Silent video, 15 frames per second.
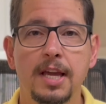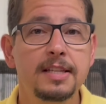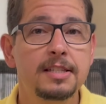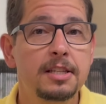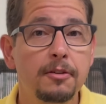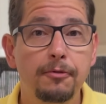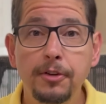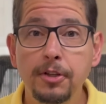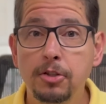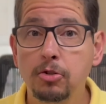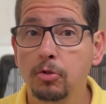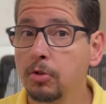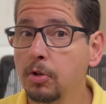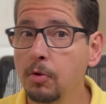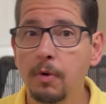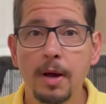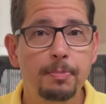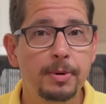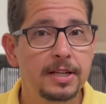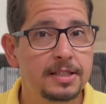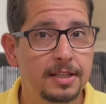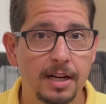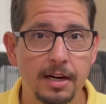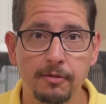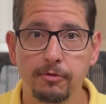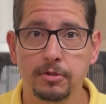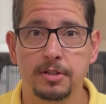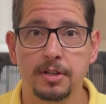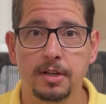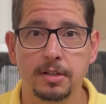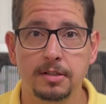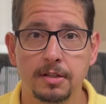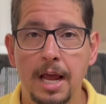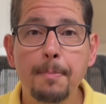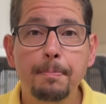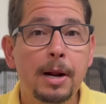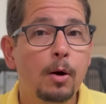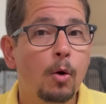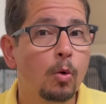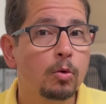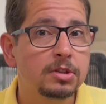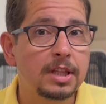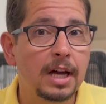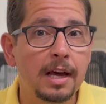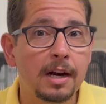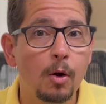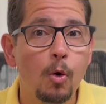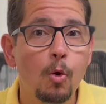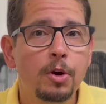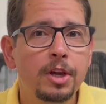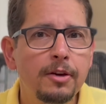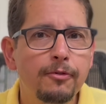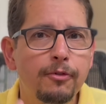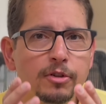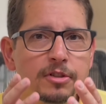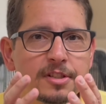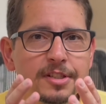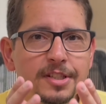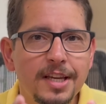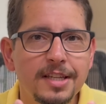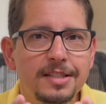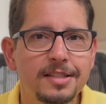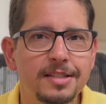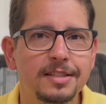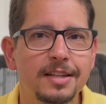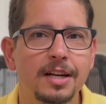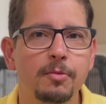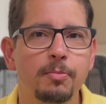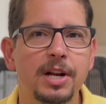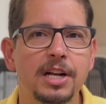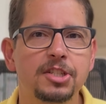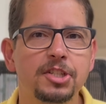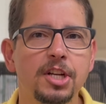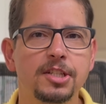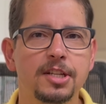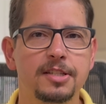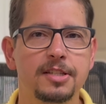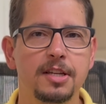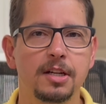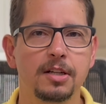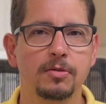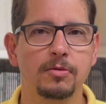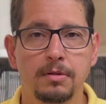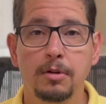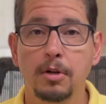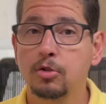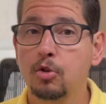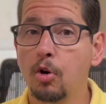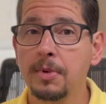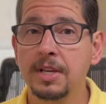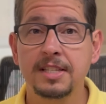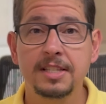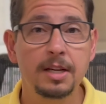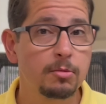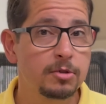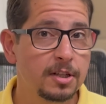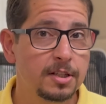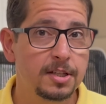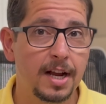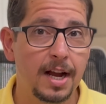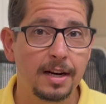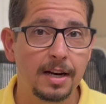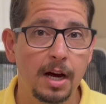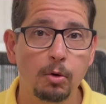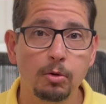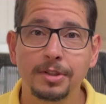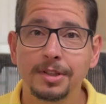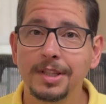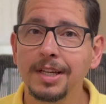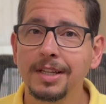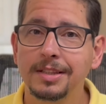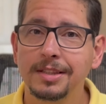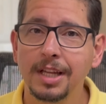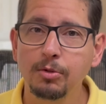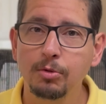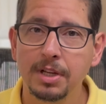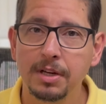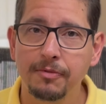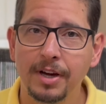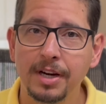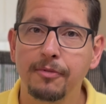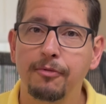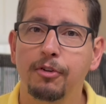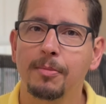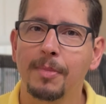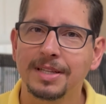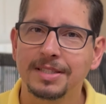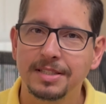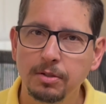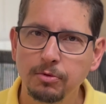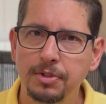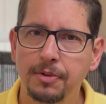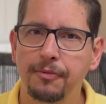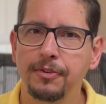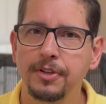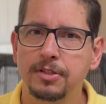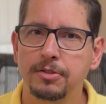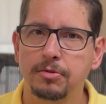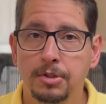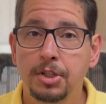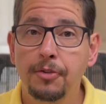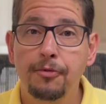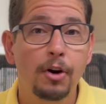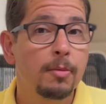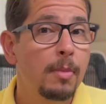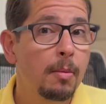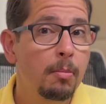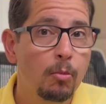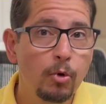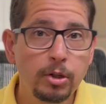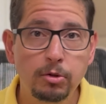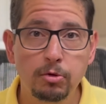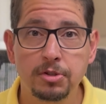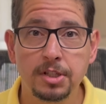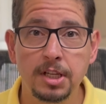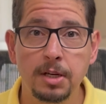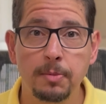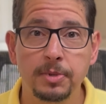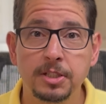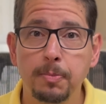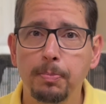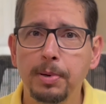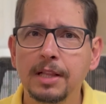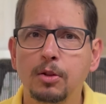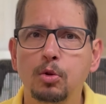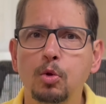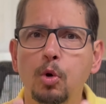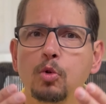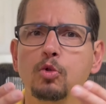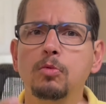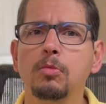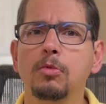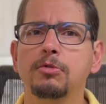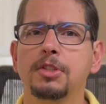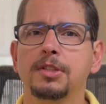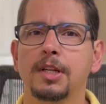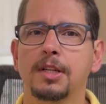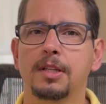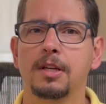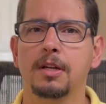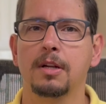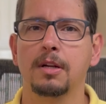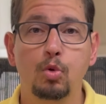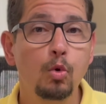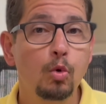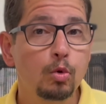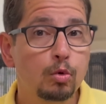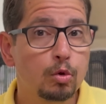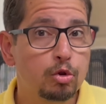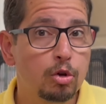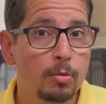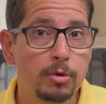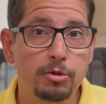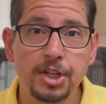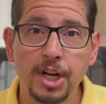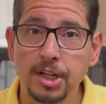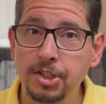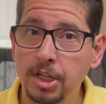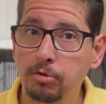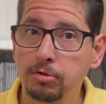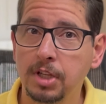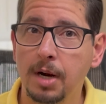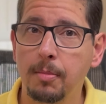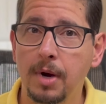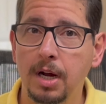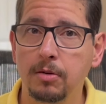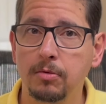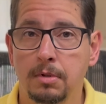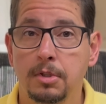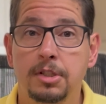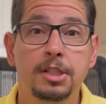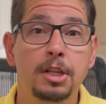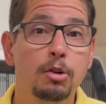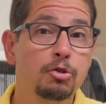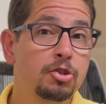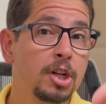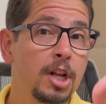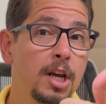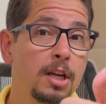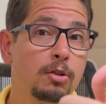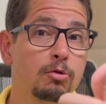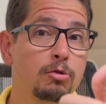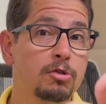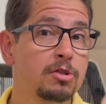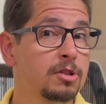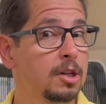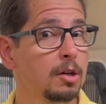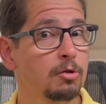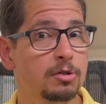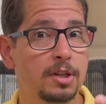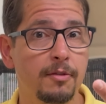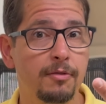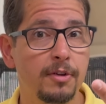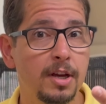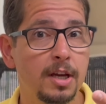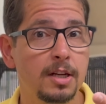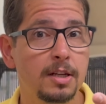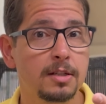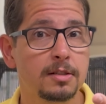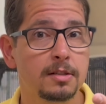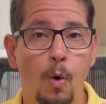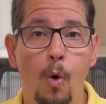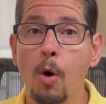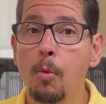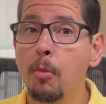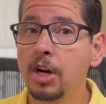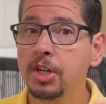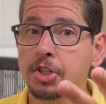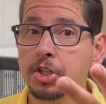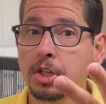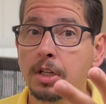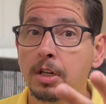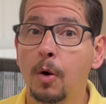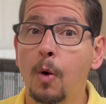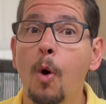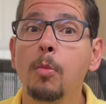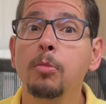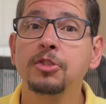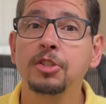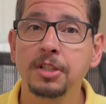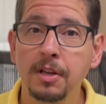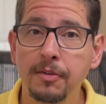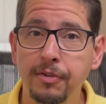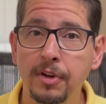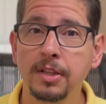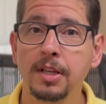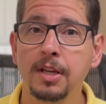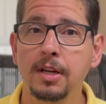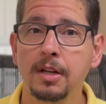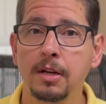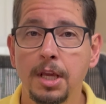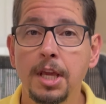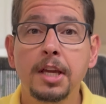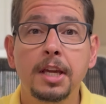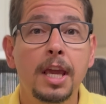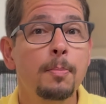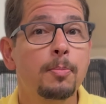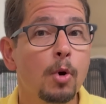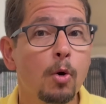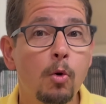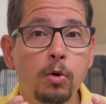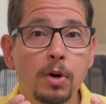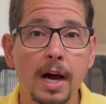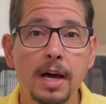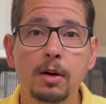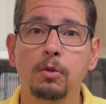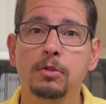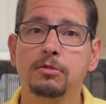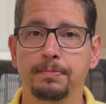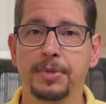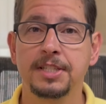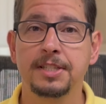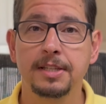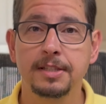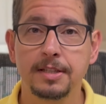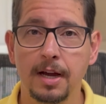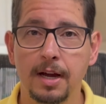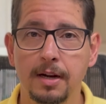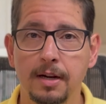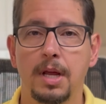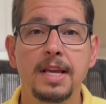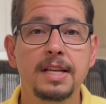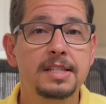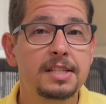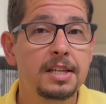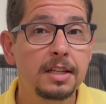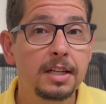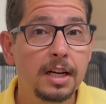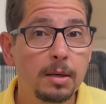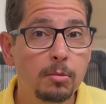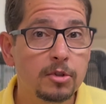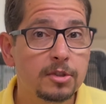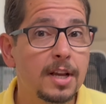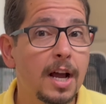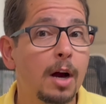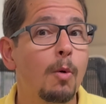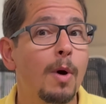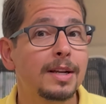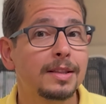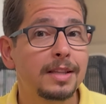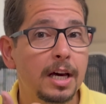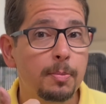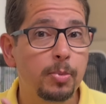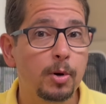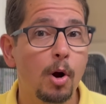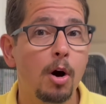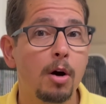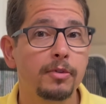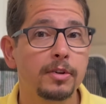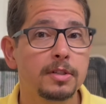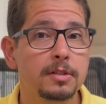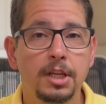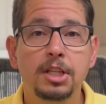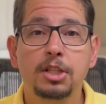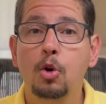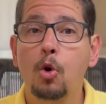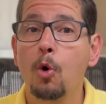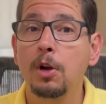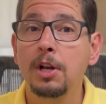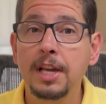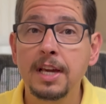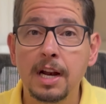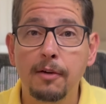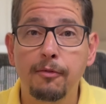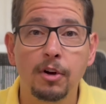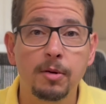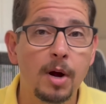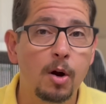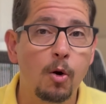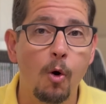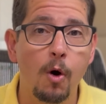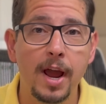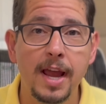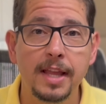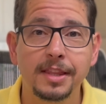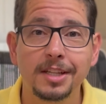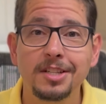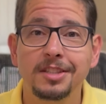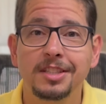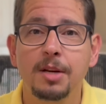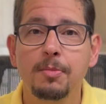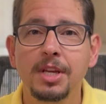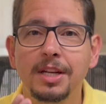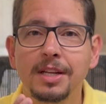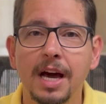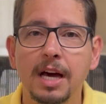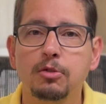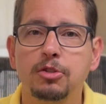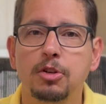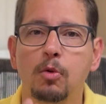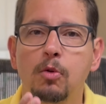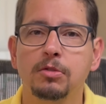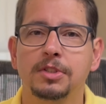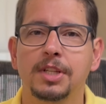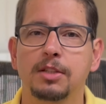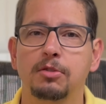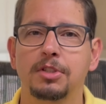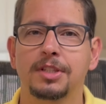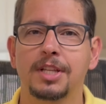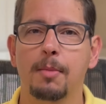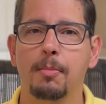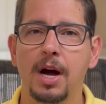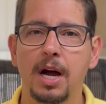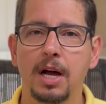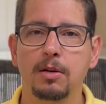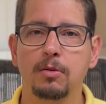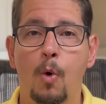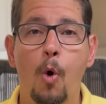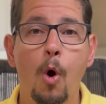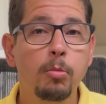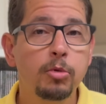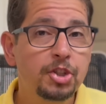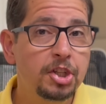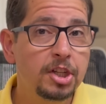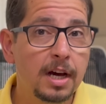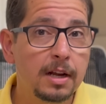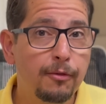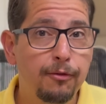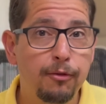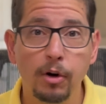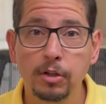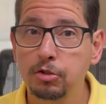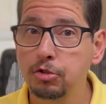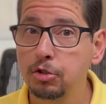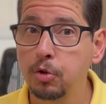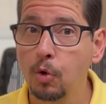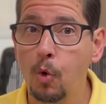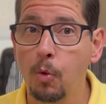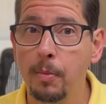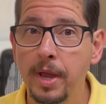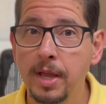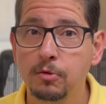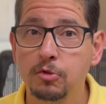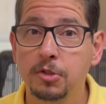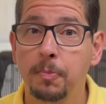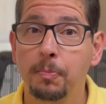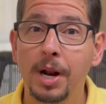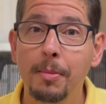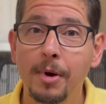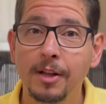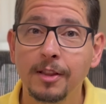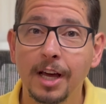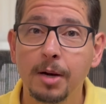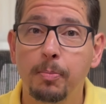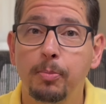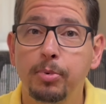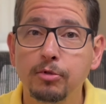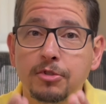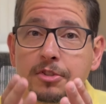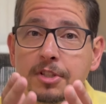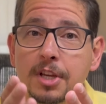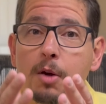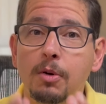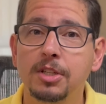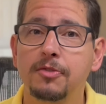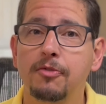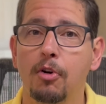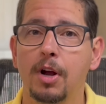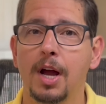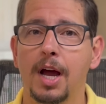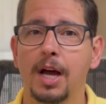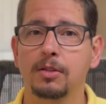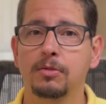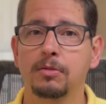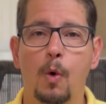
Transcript: Esse vídeo não é para ensinar vocês, é para contar o que vocês ensinaram para a gente esse ano. Nós começamos esse canal tentando levar informação difícil de forma muito simples para todo mundo entender. Tudo tudo sobre o dia a dia do trabalho: seus direitos, seus deveres, como agir, como se defender e quem procurar quando precisar. Ensinamos a guardar provas, escolher a forma correta de terminar o seu contrato de trabalho, como tirar fotos de documentos para mandar para o seu advogado,